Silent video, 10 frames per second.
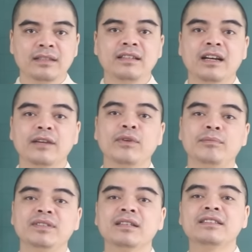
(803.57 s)
Nhờ cái
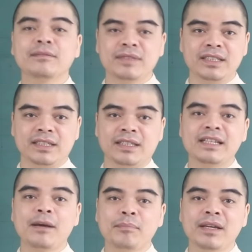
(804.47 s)
phẩm chất chăm chỉ,
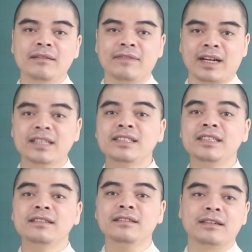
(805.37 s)
đam mê và cái
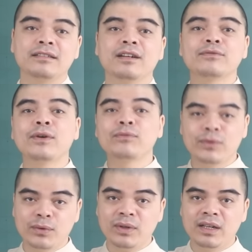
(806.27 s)
trí tưởng tượng phong
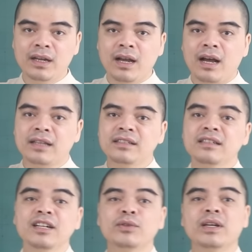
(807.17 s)
phú, những
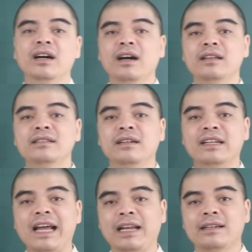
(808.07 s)
người tuổi Hợi thường
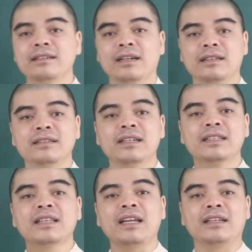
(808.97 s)
đạt được những cái
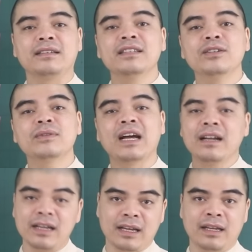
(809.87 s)
thành tựu
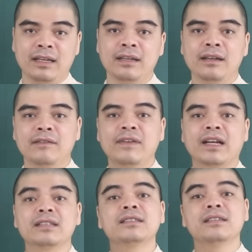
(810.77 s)
đáng kể về
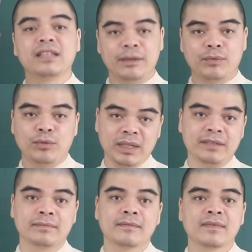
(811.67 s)
cái sự nghiệp của
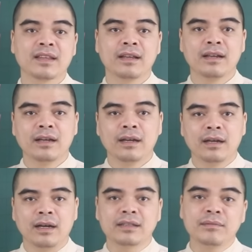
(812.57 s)
mình,
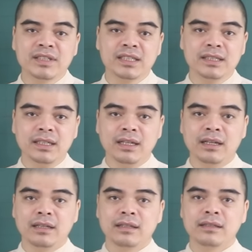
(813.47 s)
thậm chí
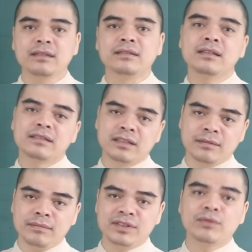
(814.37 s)
từ rất
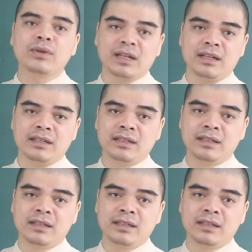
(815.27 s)
sớm trong cuộc đời.